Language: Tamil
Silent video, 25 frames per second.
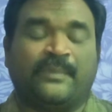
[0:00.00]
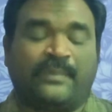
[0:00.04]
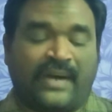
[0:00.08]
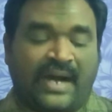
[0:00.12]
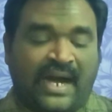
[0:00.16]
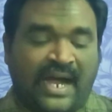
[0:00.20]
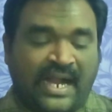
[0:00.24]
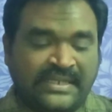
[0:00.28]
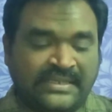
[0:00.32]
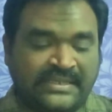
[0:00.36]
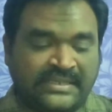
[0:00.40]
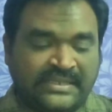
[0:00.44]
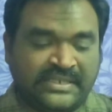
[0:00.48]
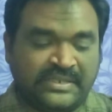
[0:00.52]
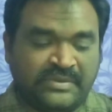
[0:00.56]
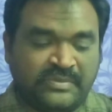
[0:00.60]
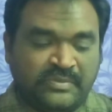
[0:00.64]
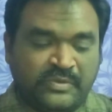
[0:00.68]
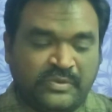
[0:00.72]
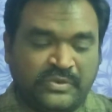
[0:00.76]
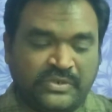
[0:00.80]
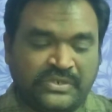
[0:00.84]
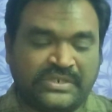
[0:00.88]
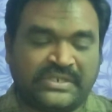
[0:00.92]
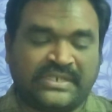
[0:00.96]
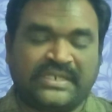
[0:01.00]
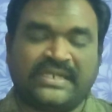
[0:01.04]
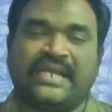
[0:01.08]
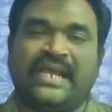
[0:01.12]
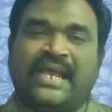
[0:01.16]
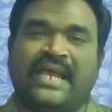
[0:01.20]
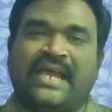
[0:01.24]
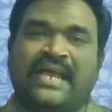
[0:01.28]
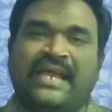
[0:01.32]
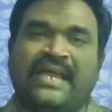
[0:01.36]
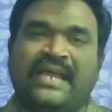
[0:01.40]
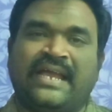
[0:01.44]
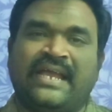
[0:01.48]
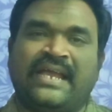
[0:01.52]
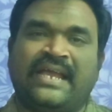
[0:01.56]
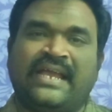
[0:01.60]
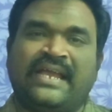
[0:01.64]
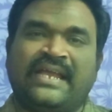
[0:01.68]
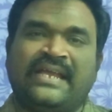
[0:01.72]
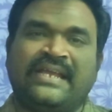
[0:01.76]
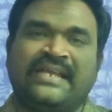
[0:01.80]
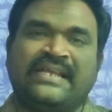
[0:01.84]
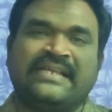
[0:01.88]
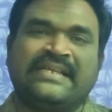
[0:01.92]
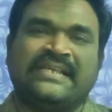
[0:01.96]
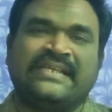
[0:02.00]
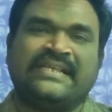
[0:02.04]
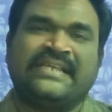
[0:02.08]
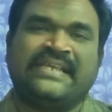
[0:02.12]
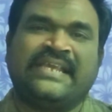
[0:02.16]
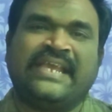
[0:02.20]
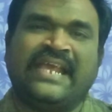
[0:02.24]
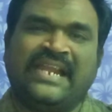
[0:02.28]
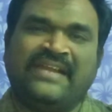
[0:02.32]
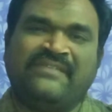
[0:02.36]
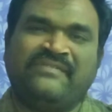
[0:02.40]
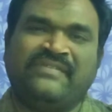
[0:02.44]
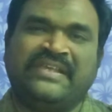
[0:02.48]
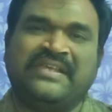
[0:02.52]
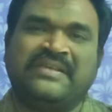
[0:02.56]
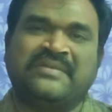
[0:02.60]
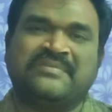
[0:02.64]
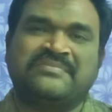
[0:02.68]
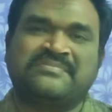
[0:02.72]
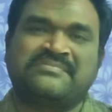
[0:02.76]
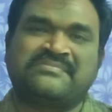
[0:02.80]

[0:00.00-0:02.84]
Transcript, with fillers: பாட்டு முழுக்க கேள்வி